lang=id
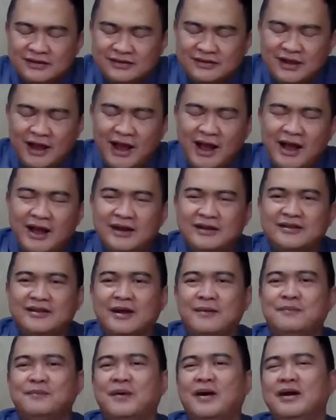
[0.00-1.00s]
jangan
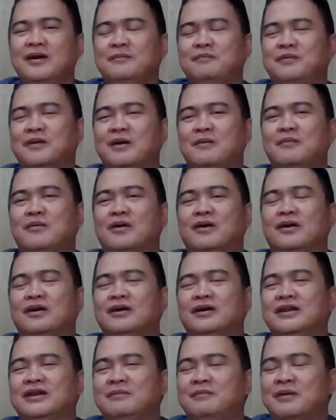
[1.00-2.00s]
sampai
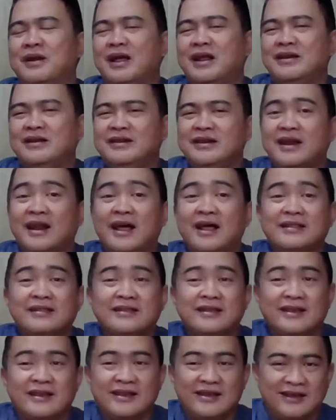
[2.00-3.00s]
Prabowo eh, Gibran
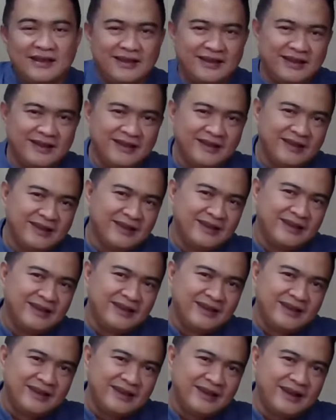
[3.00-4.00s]
dilantik
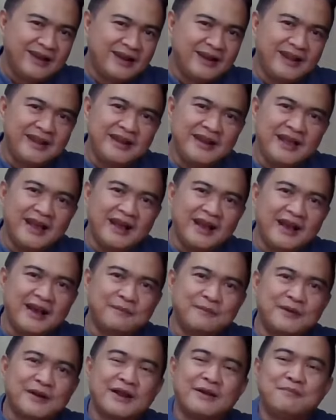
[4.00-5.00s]
karena ini
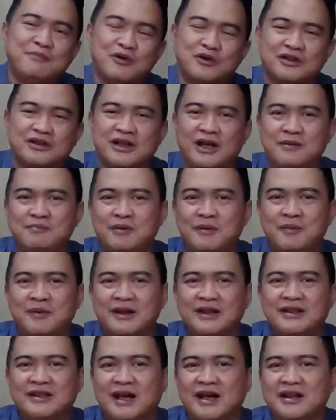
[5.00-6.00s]
akan merepotkan
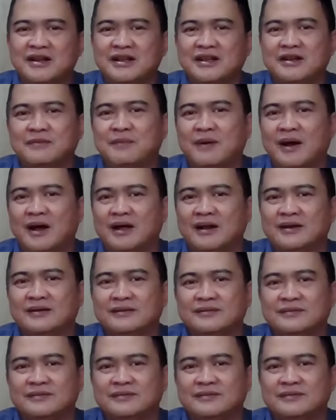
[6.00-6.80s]
pemerintahan ke depan.